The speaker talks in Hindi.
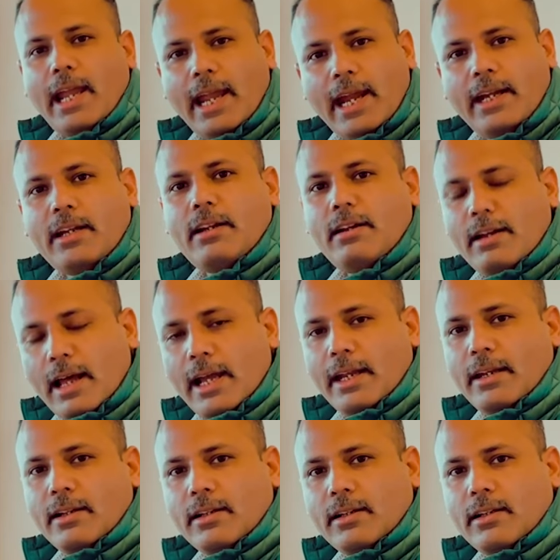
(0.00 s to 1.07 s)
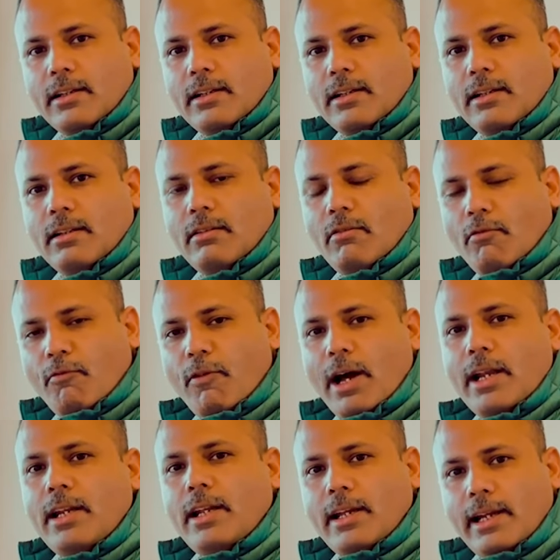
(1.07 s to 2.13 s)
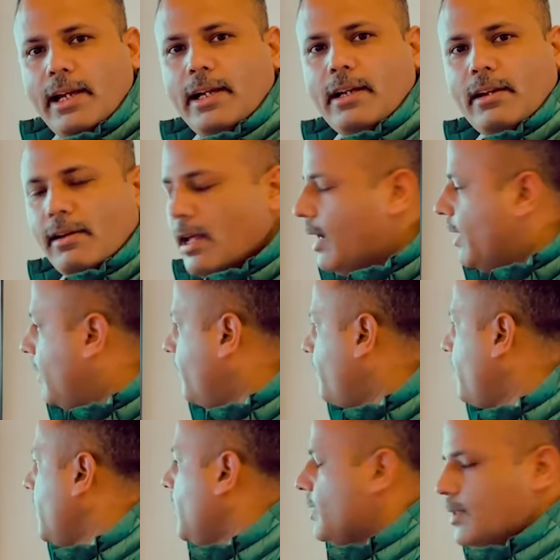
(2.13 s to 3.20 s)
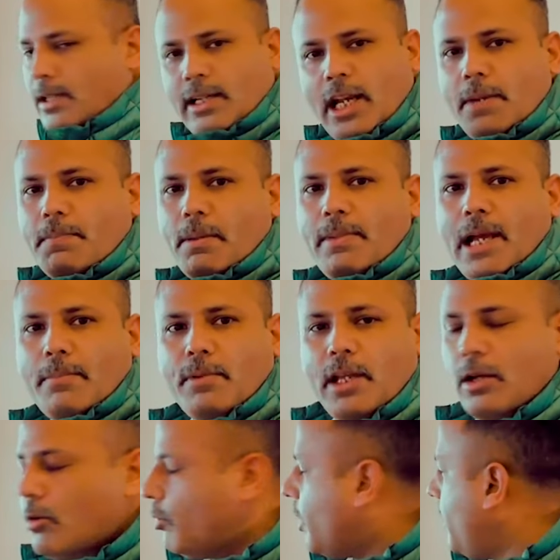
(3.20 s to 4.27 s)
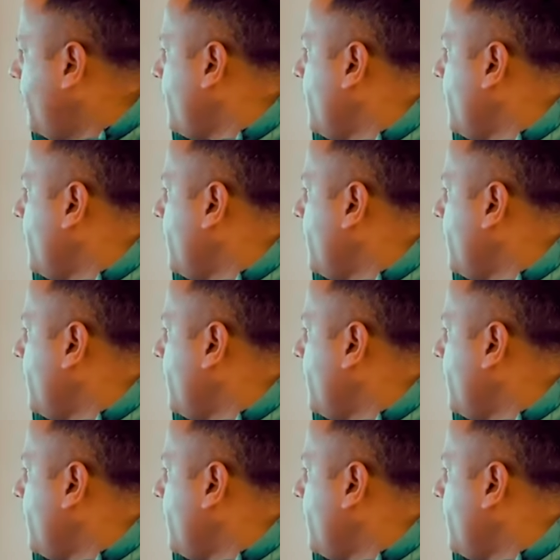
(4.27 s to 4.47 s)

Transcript: एट नाइन वन एट नाइन स्क्रीन पे भी आप देख लोगे